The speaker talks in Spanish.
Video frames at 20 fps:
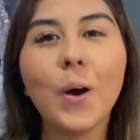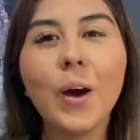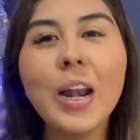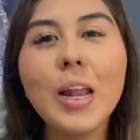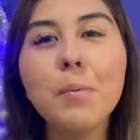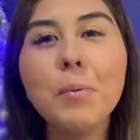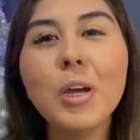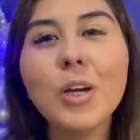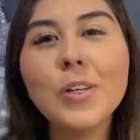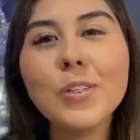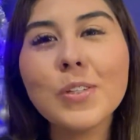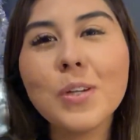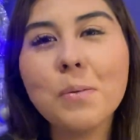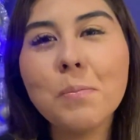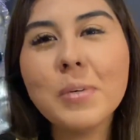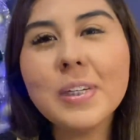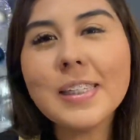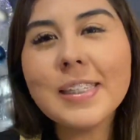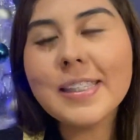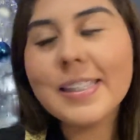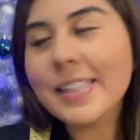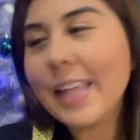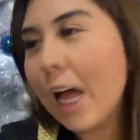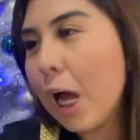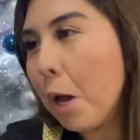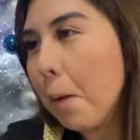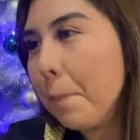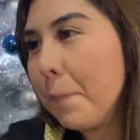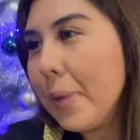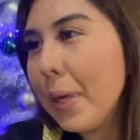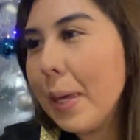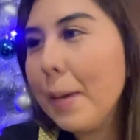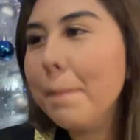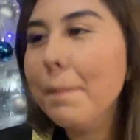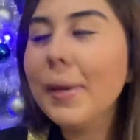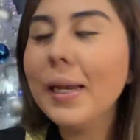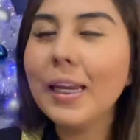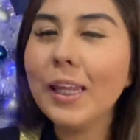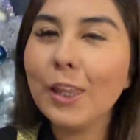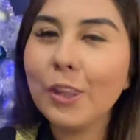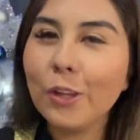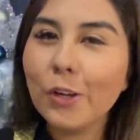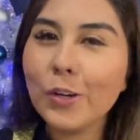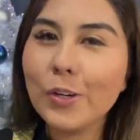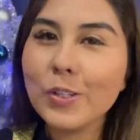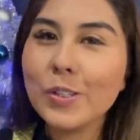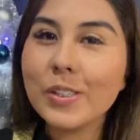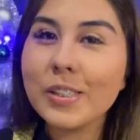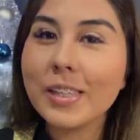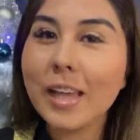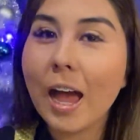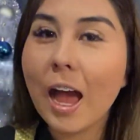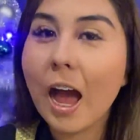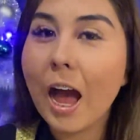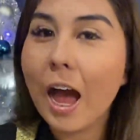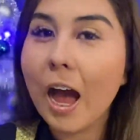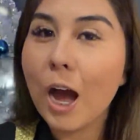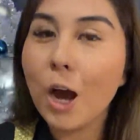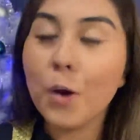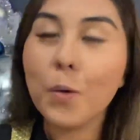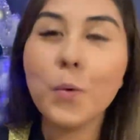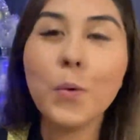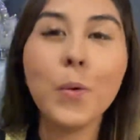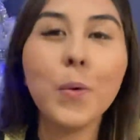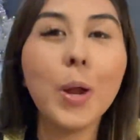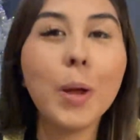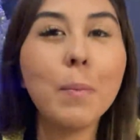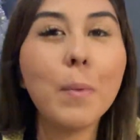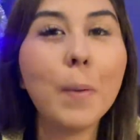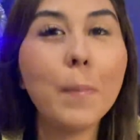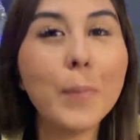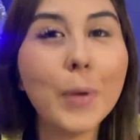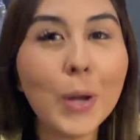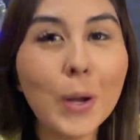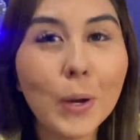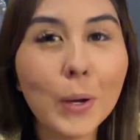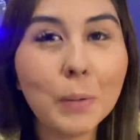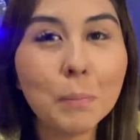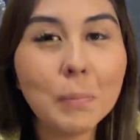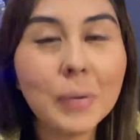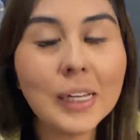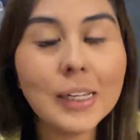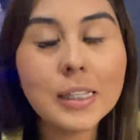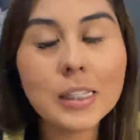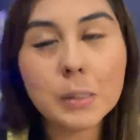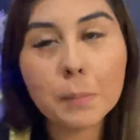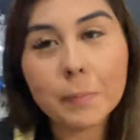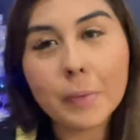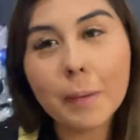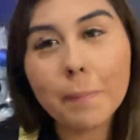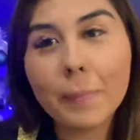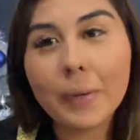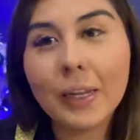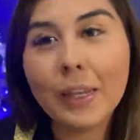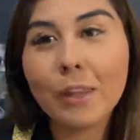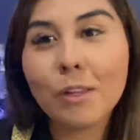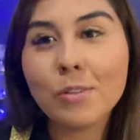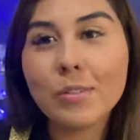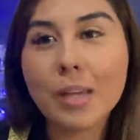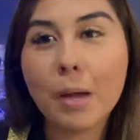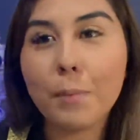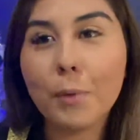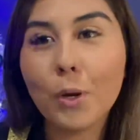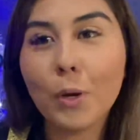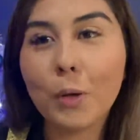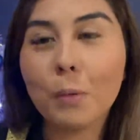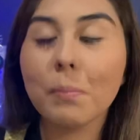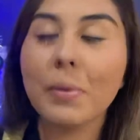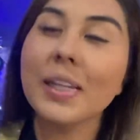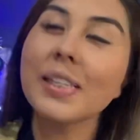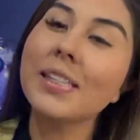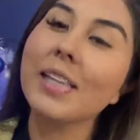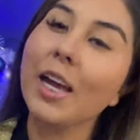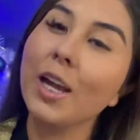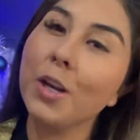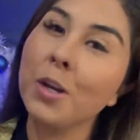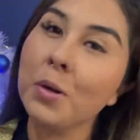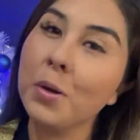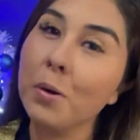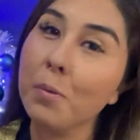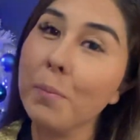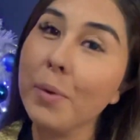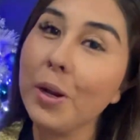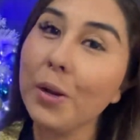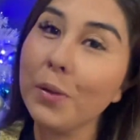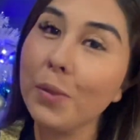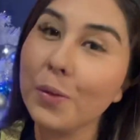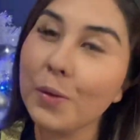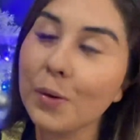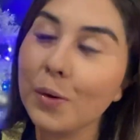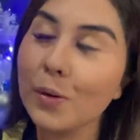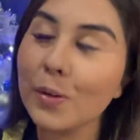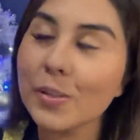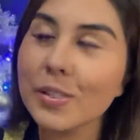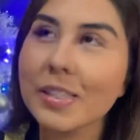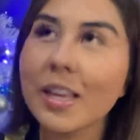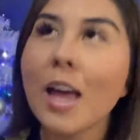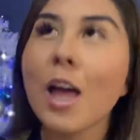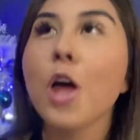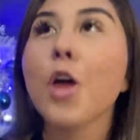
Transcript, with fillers: Hola amigos, ¿cómo están? Bienvenidos a un nuevo Vlogmas, más, bienvenidos a Vlogmas más número 2.